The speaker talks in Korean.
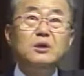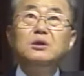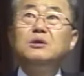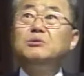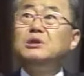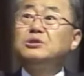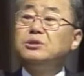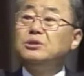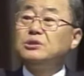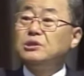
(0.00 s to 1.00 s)
여러분이
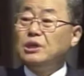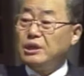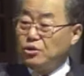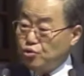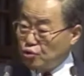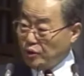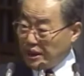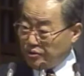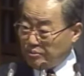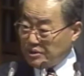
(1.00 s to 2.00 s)
성전 안에
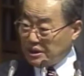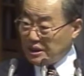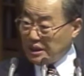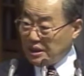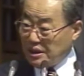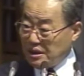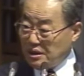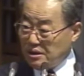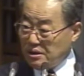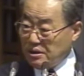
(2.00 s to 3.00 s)
들어와야 됩니다.
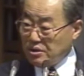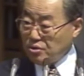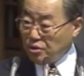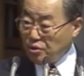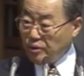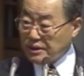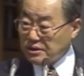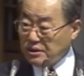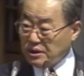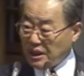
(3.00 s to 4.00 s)

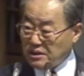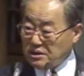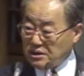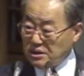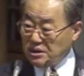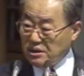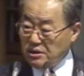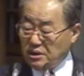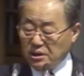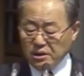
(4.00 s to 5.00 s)
들어와서
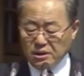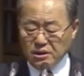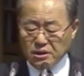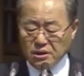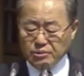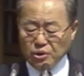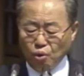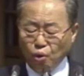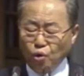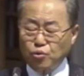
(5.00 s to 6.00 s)
같이 여러분이
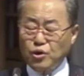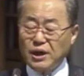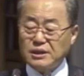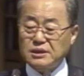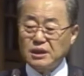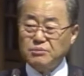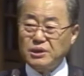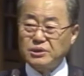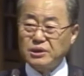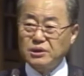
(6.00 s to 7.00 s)
호흡을 같이
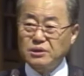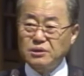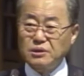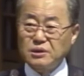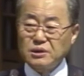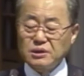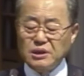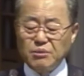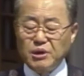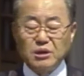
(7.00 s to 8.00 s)
하면서
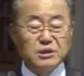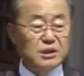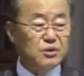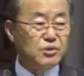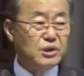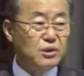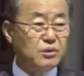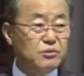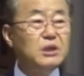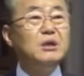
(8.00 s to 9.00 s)
예배를 드려야 돼요.
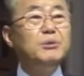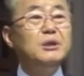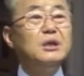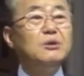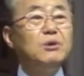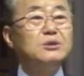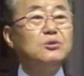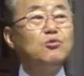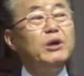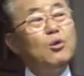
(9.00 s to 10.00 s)
예배당에
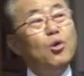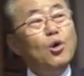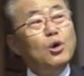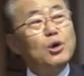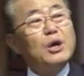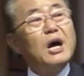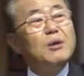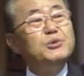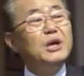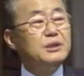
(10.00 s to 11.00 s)
와서도요. 라
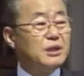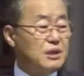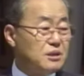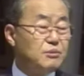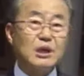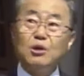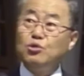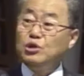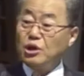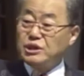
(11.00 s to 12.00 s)
앉아 있으니까
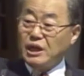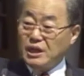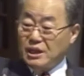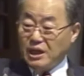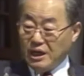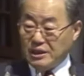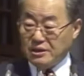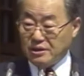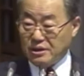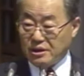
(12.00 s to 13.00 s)
여기 자리가 다
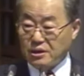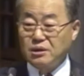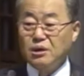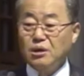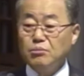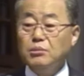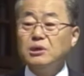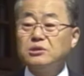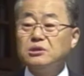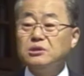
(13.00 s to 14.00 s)
있는데 그건
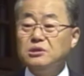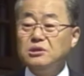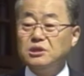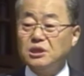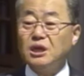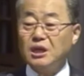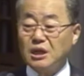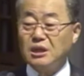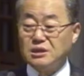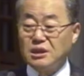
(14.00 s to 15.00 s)
멀쩡히
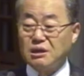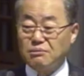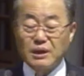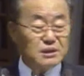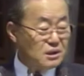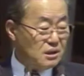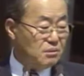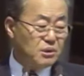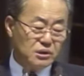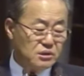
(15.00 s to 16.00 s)
따라가는 사람과 마찬가지.
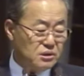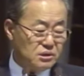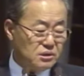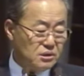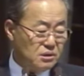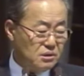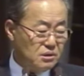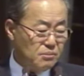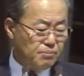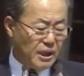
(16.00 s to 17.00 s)
멀쩡히
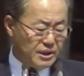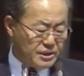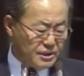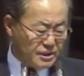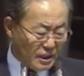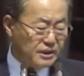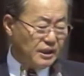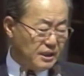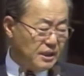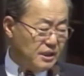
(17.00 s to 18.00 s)
바싹
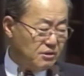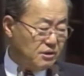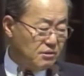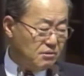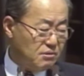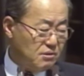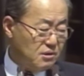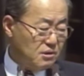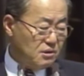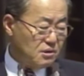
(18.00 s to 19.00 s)
따라가야 돼요.
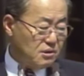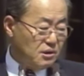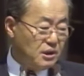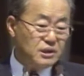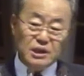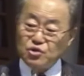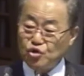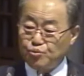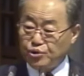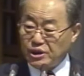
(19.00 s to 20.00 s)
그래야
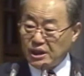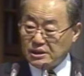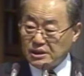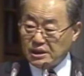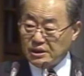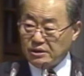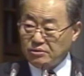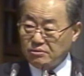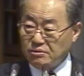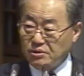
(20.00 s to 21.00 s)
예수는 부인하지 않아요.
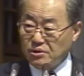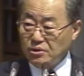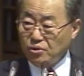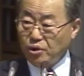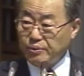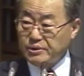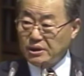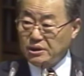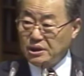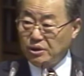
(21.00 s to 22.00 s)

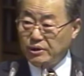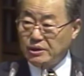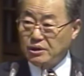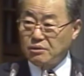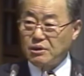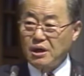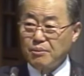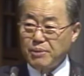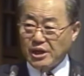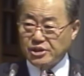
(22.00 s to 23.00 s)
호랩산 기도회 여러분
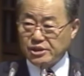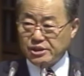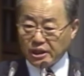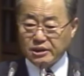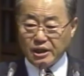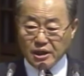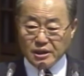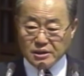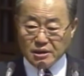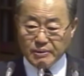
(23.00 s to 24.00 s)
바싹
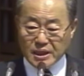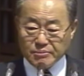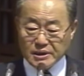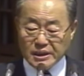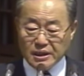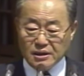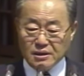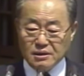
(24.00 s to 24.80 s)
따라가시길 바랍니다.